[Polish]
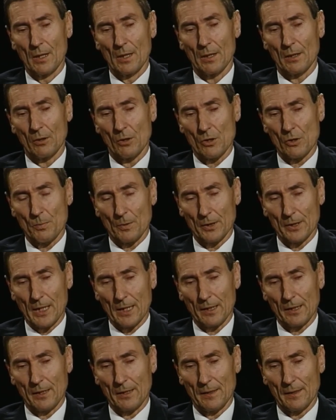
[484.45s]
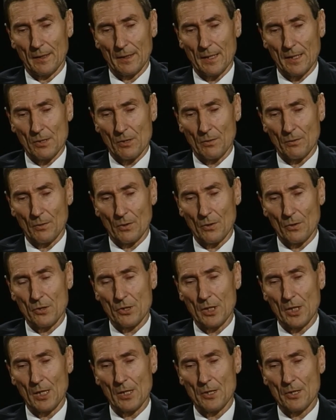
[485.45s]
gospodarki
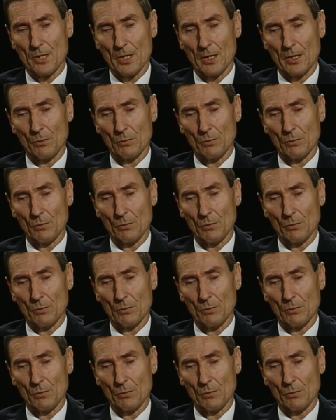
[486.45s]
nakazowo-rozdzielczej,